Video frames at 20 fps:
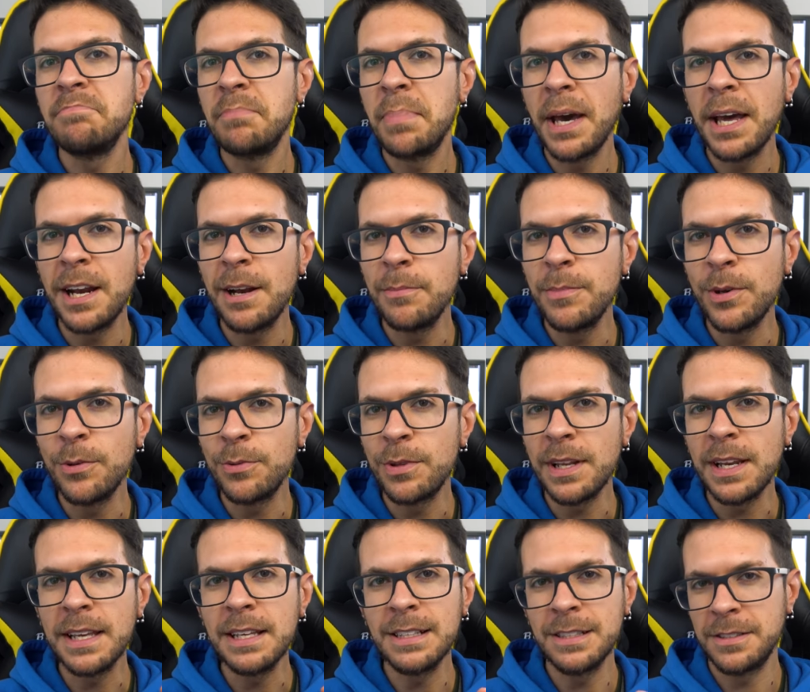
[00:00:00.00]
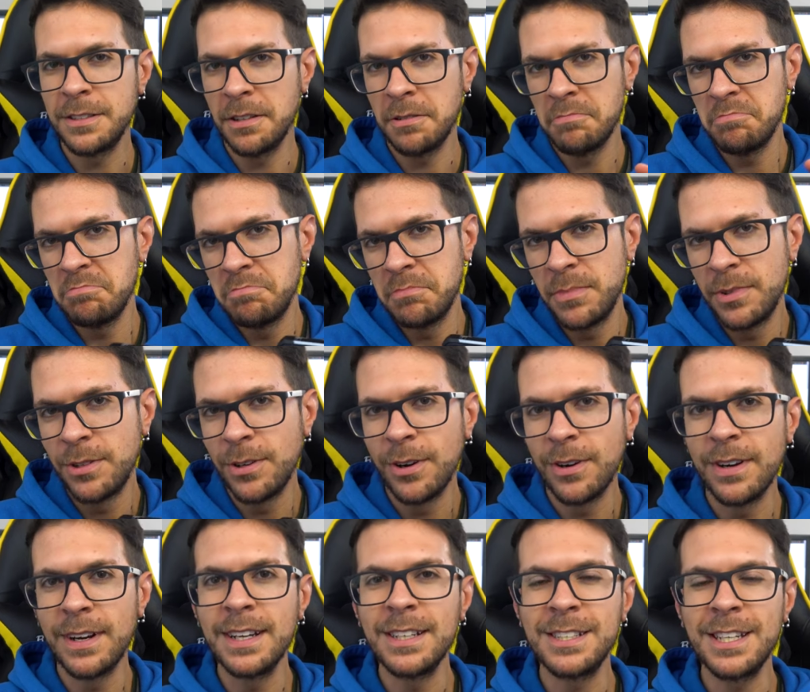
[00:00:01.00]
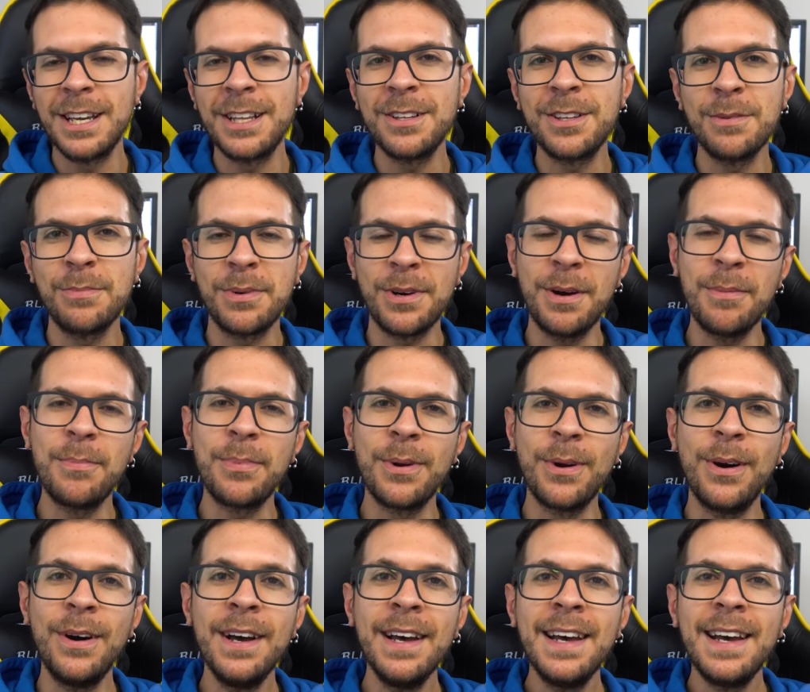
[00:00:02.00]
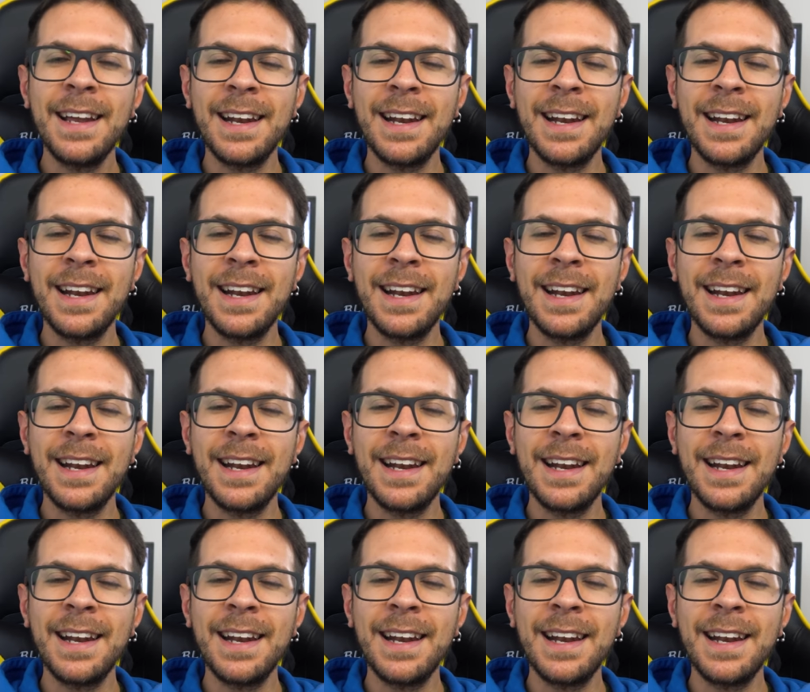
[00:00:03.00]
per il mio utilizzo non ne sento proprio